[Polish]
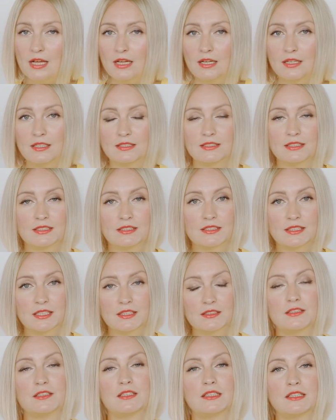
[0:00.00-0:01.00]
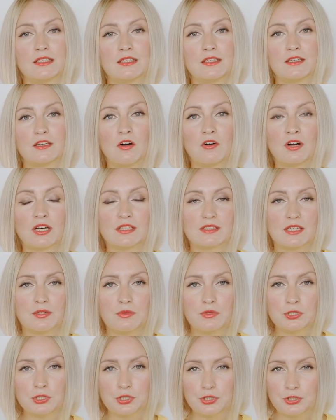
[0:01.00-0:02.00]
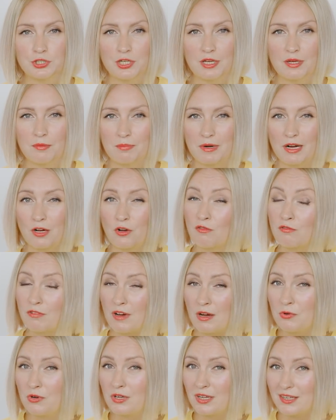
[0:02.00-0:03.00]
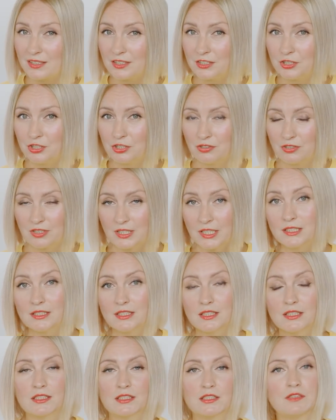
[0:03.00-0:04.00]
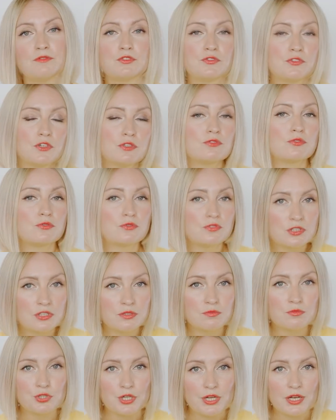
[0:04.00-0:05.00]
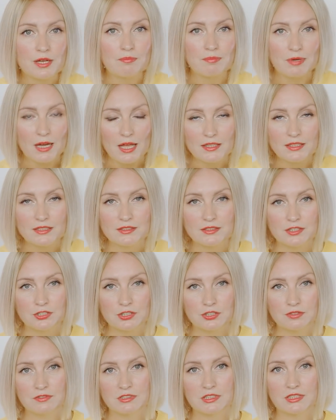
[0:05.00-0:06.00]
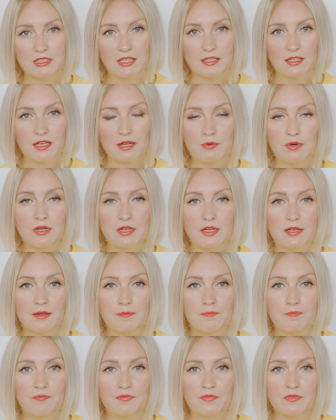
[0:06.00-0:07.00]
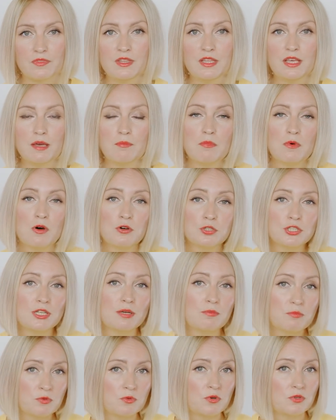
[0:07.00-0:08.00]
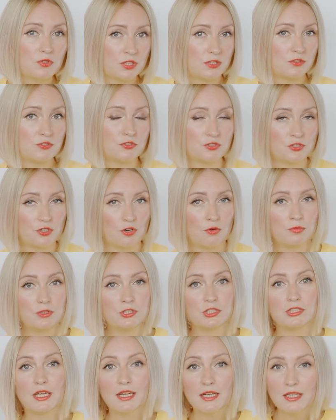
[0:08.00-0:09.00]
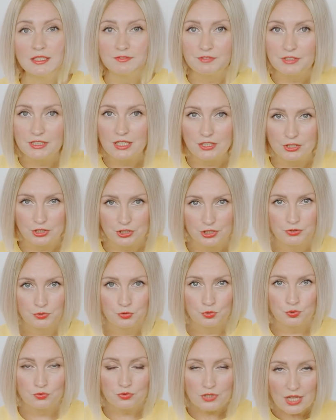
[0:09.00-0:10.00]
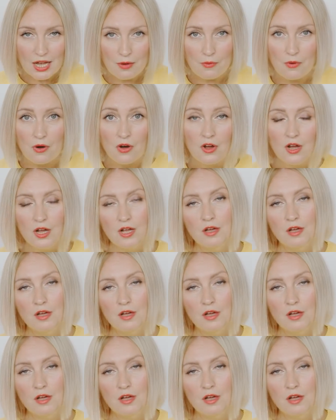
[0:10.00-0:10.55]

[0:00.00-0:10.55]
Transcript: E, niestety okazało się, że brakowało jakichś dokrętek i w związku z tym, że plany zdjęciowe stanęły, mm, nie można było tego zrobić. Teraz widać się już udało,